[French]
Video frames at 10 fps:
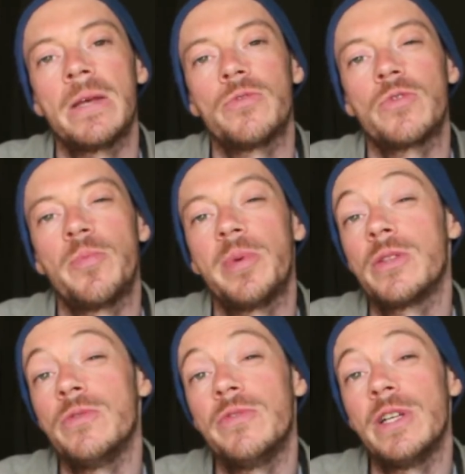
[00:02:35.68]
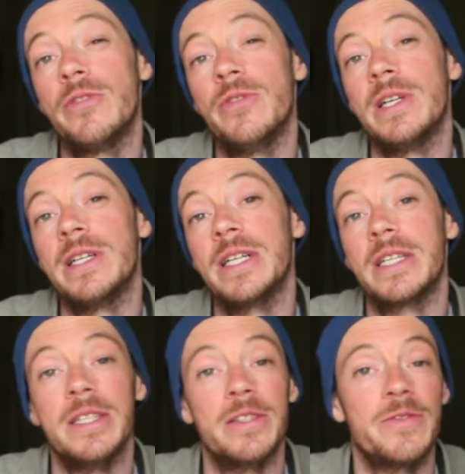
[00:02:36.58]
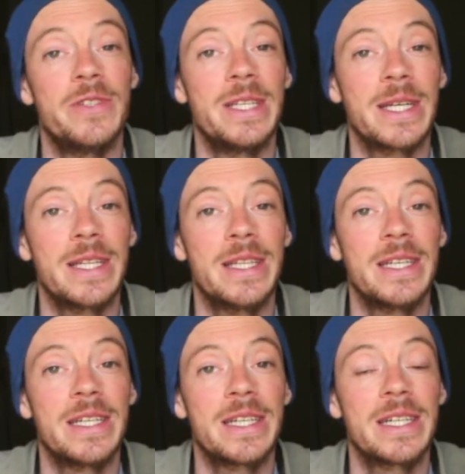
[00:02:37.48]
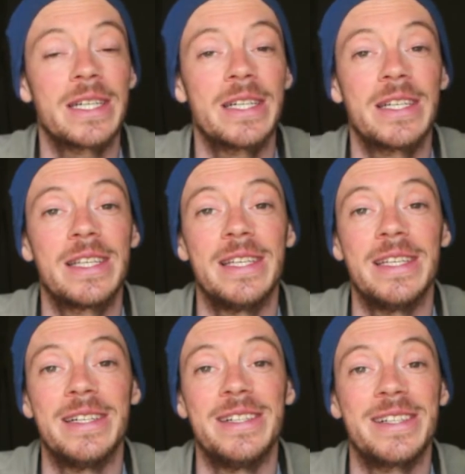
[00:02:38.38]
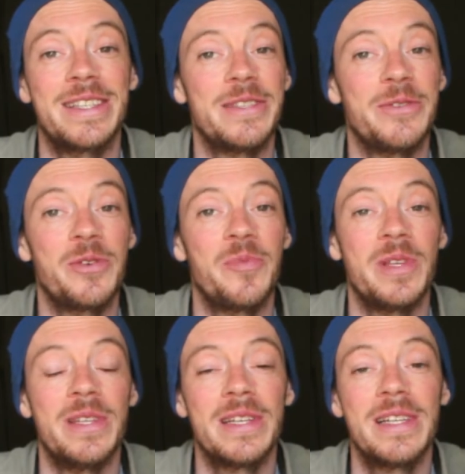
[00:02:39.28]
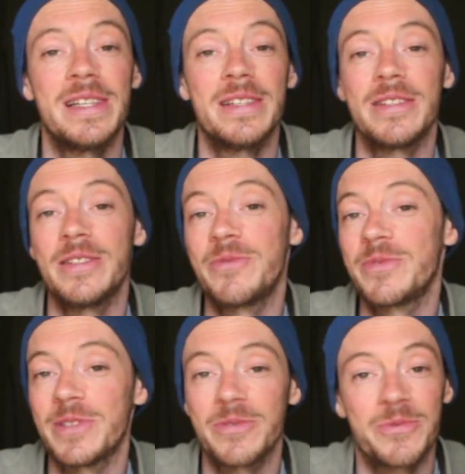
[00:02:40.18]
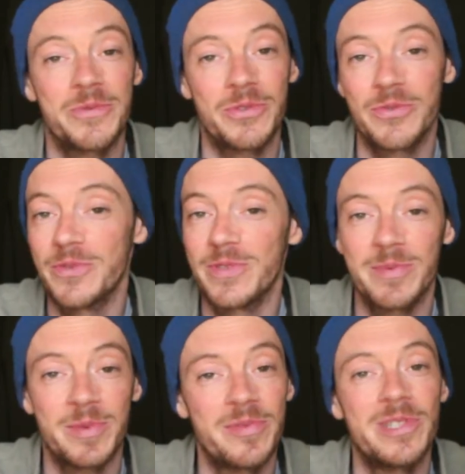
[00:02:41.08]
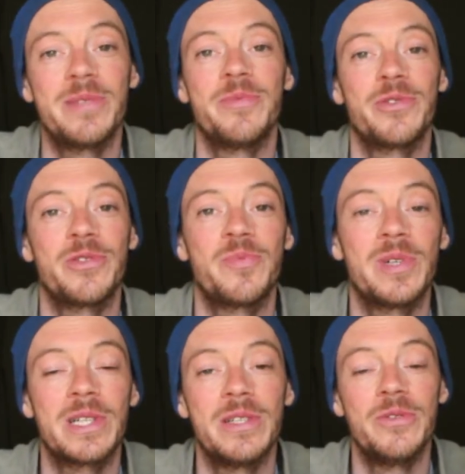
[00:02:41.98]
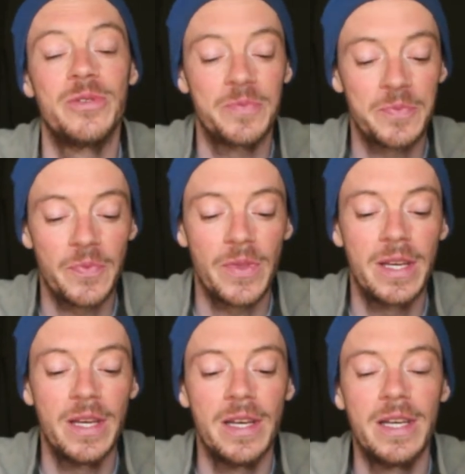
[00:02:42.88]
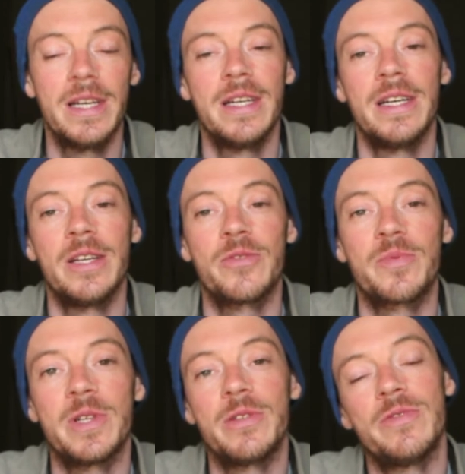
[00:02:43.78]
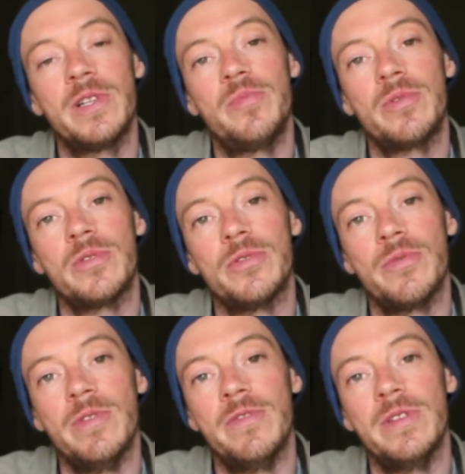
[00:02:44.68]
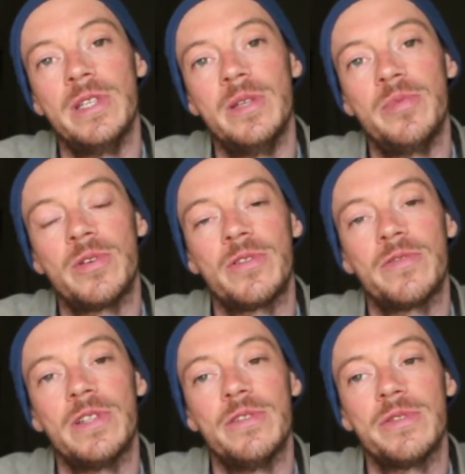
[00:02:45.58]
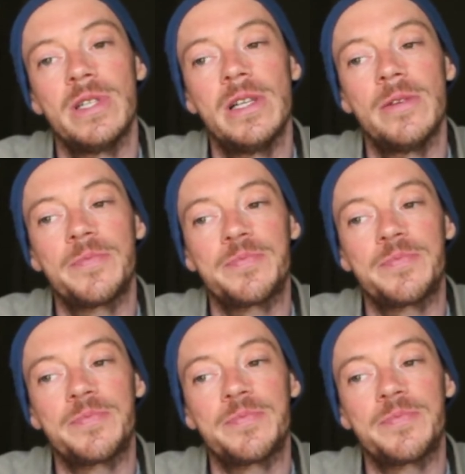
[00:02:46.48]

Donc pas de nouvelles de la clinique vétérinaire qui, qui s'est occupée d'elle et de toute façon, je veux vraiment plus jamais entendre parler d'eux. Donc pas de nouvelles pour le suivi, pour enlever les fils.